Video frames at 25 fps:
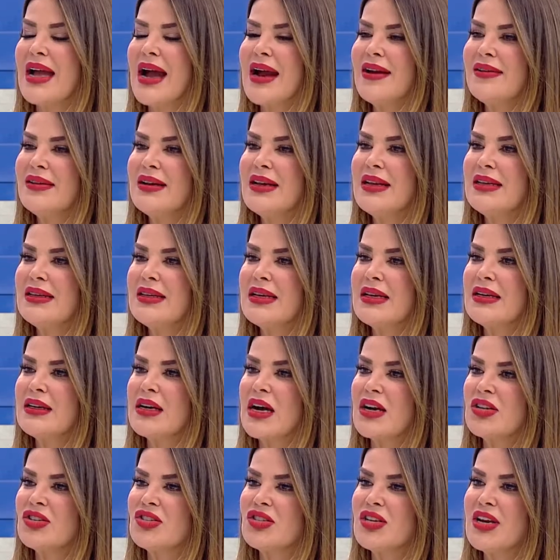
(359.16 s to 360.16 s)
ter rengi,
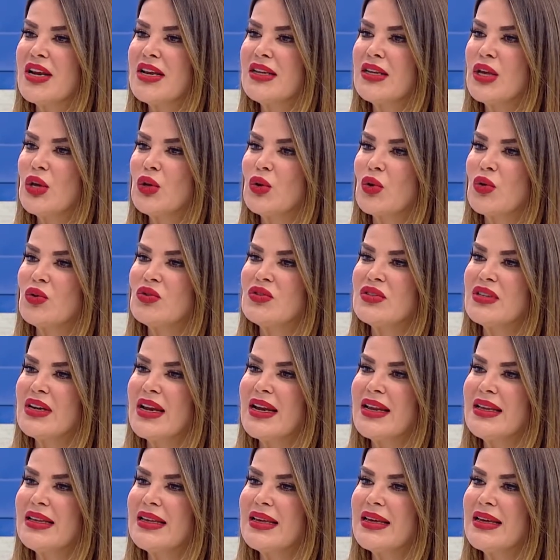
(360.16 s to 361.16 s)
kaş rengi, göz
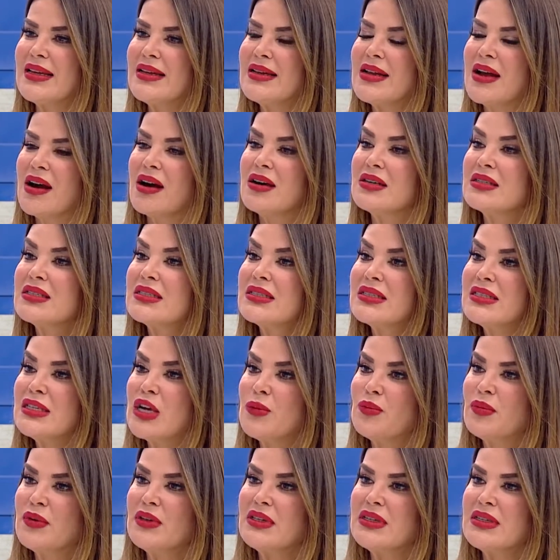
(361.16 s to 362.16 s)
rengi, ağız
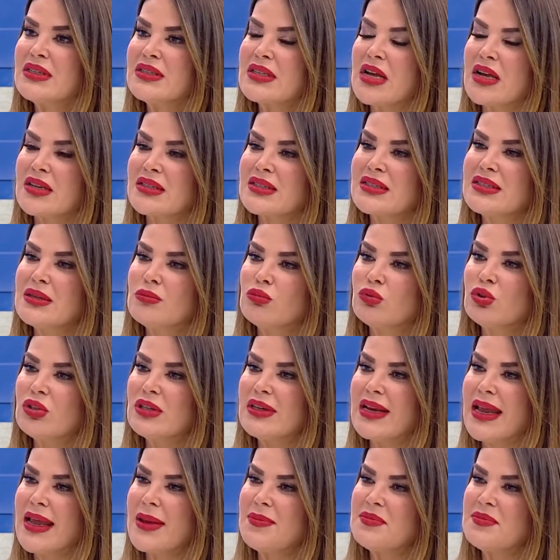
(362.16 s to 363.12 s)
yapınız aslında bunların